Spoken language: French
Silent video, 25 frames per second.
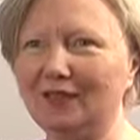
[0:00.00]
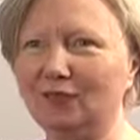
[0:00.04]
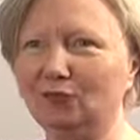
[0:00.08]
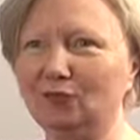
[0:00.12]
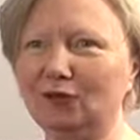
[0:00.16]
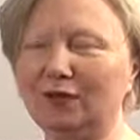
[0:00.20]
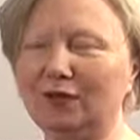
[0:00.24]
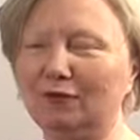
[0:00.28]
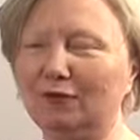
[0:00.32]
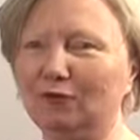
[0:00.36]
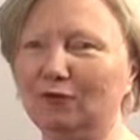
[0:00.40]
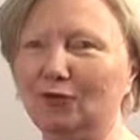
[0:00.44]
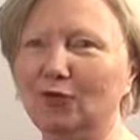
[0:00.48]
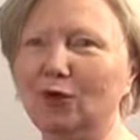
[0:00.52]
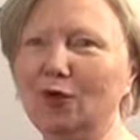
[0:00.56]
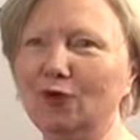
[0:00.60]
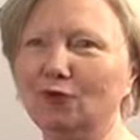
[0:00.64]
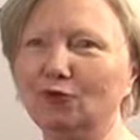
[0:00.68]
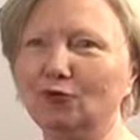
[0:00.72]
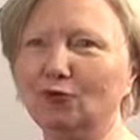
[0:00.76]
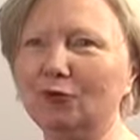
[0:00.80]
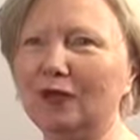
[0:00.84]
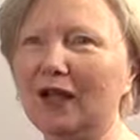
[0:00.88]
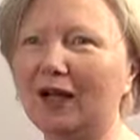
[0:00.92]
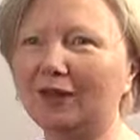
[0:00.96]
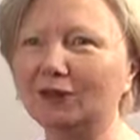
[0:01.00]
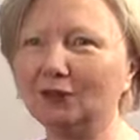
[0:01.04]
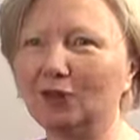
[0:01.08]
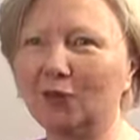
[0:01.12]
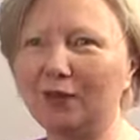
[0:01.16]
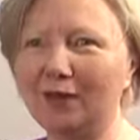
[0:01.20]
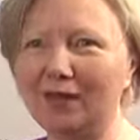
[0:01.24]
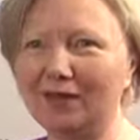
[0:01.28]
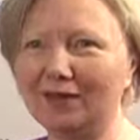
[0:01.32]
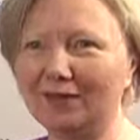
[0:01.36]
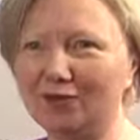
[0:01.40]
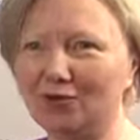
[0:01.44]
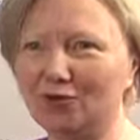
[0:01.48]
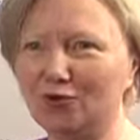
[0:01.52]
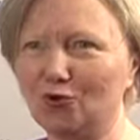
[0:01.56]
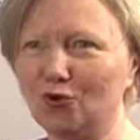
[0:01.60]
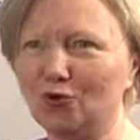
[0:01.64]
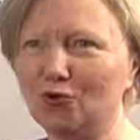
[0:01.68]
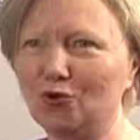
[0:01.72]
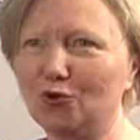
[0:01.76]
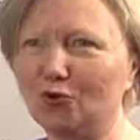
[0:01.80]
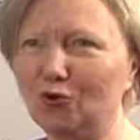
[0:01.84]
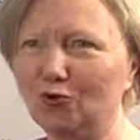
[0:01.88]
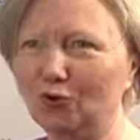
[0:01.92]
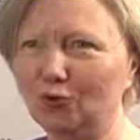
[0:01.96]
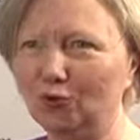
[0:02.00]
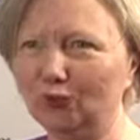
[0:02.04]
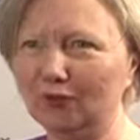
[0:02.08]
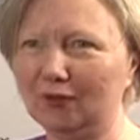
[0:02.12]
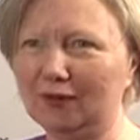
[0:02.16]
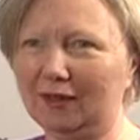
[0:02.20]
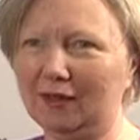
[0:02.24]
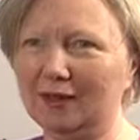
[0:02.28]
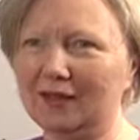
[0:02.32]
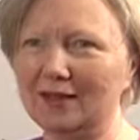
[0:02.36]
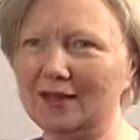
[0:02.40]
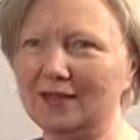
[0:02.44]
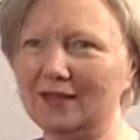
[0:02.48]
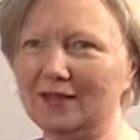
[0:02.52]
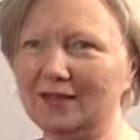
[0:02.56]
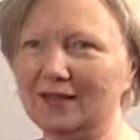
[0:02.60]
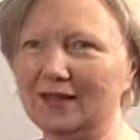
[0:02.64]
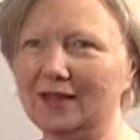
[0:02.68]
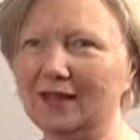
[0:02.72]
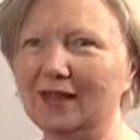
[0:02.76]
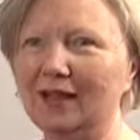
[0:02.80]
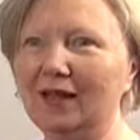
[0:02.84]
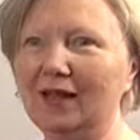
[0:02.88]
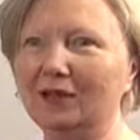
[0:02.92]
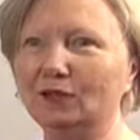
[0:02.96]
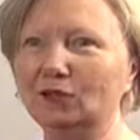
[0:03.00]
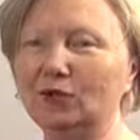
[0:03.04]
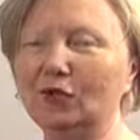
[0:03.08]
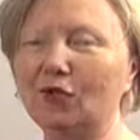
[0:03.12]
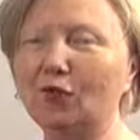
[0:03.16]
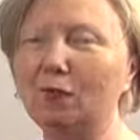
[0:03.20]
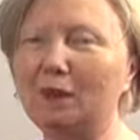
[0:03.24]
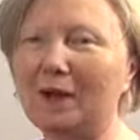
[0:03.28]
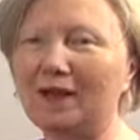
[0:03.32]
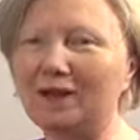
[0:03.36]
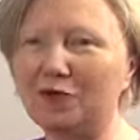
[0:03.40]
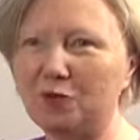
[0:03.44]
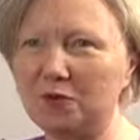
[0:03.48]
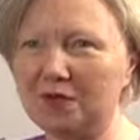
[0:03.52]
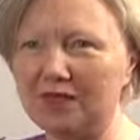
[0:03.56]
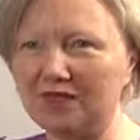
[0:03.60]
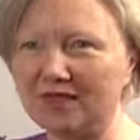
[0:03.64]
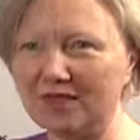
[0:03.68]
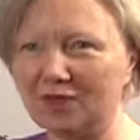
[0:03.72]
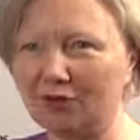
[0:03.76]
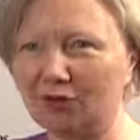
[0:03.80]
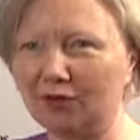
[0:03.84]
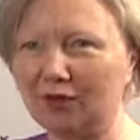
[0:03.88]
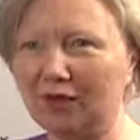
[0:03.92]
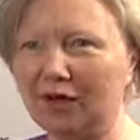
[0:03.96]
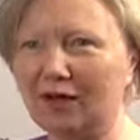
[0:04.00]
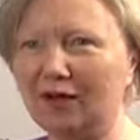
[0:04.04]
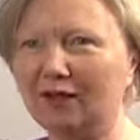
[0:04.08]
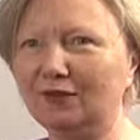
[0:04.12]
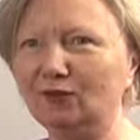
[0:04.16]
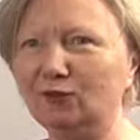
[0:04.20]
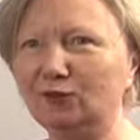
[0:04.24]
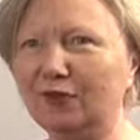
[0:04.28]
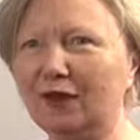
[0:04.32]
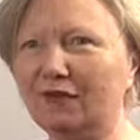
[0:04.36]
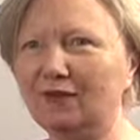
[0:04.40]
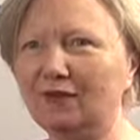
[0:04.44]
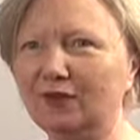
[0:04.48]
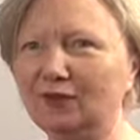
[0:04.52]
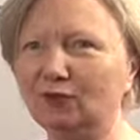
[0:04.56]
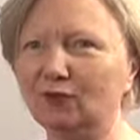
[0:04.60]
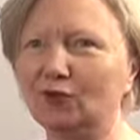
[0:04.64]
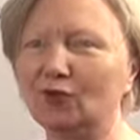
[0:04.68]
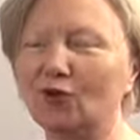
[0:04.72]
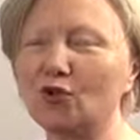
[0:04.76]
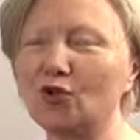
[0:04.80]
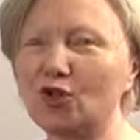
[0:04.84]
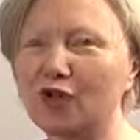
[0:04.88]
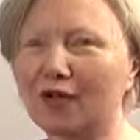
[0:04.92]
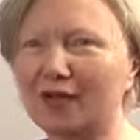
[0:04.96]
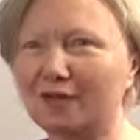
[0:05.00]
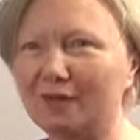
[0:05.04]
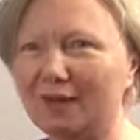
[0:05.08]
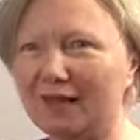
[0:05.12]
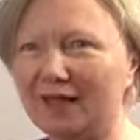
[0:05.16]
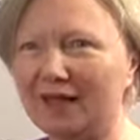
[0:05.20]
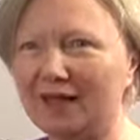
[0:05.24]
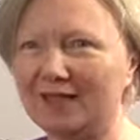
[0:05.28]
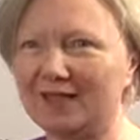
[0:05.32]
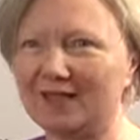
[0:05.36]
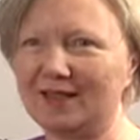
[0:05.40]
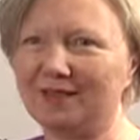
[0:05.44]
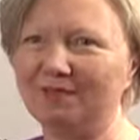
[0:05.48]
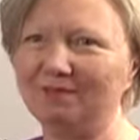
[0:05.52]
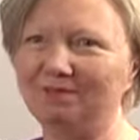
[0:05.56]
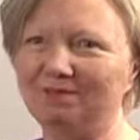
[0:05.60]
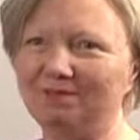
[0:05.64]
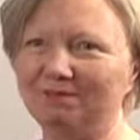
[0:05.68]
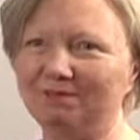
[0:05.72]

Et nous, nous ne gardons rien d'un jour sur l'autre et nous n'avons pas de cuisine centrale, nous travaillons dans chaque magasin.